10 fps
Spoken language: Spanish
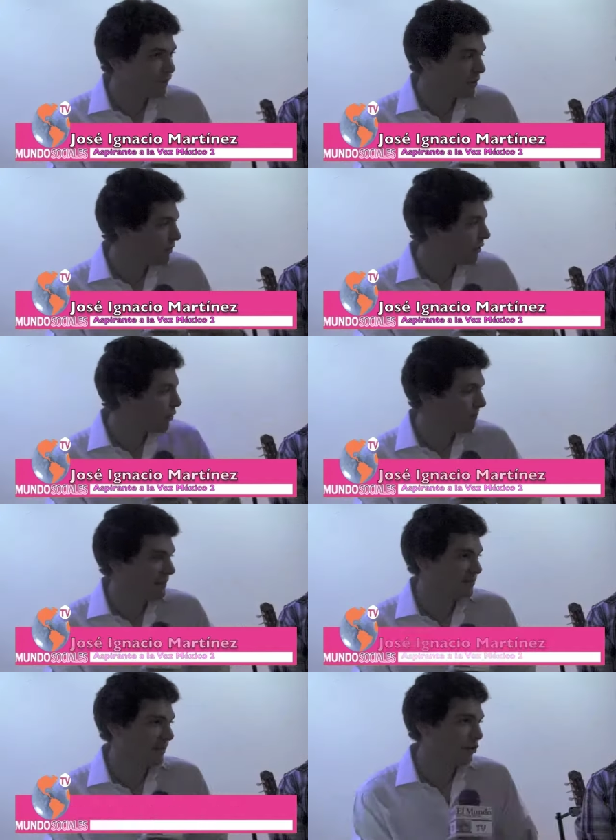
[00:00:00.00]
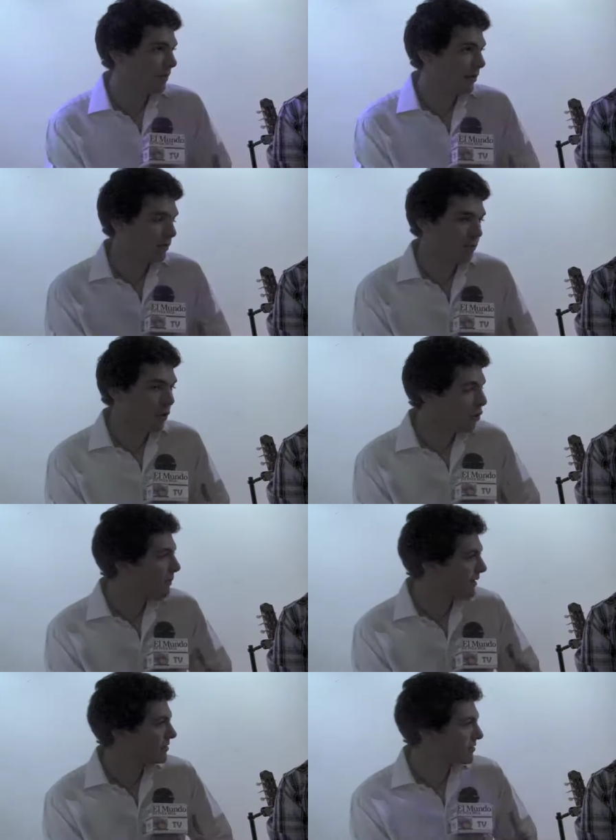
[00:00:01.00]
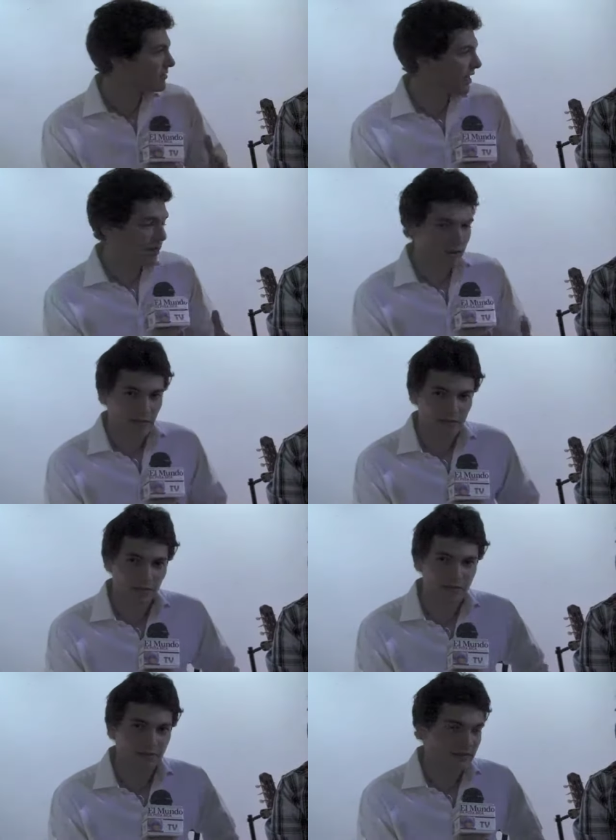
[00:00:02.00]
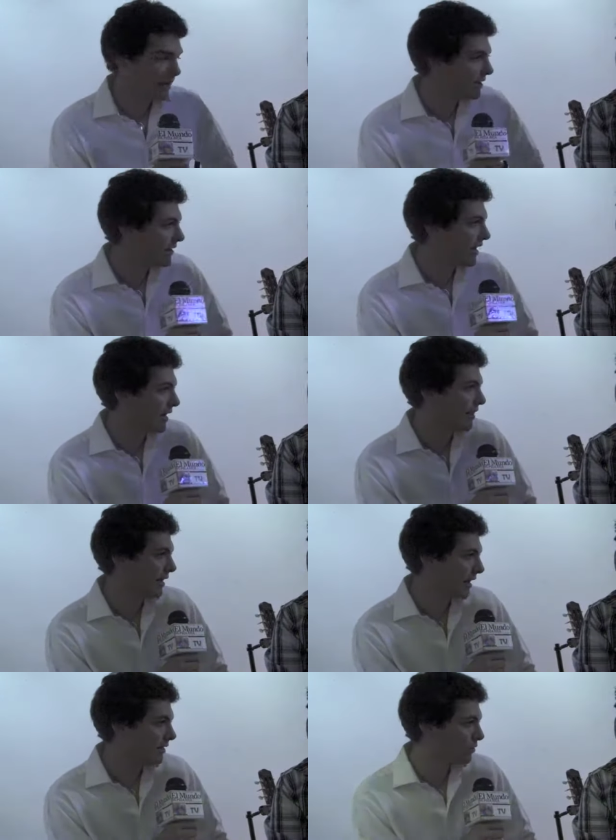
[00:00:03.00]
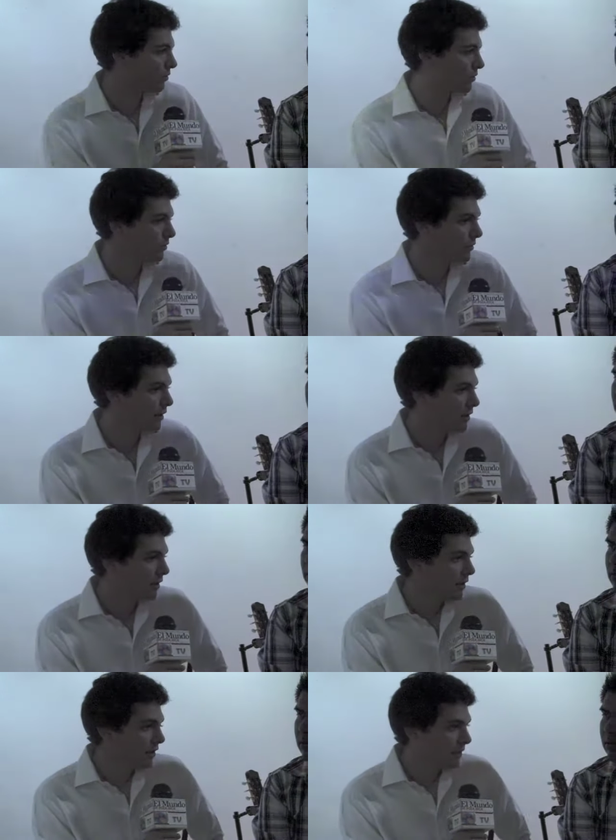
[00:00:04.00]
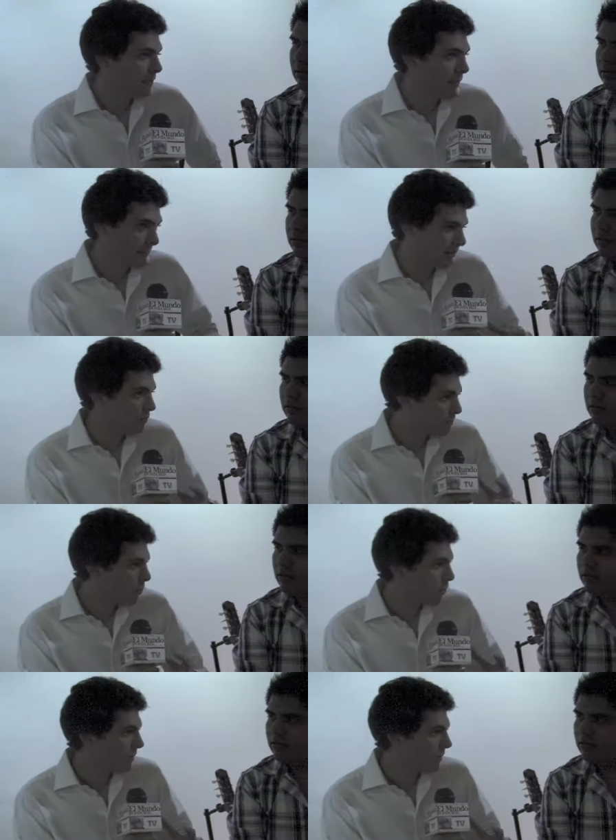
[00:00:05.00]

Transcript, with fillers: fue donde yo empecé a tomar un poco más en serio las clases de guitarra, de canto, ¿no? Me metí un poco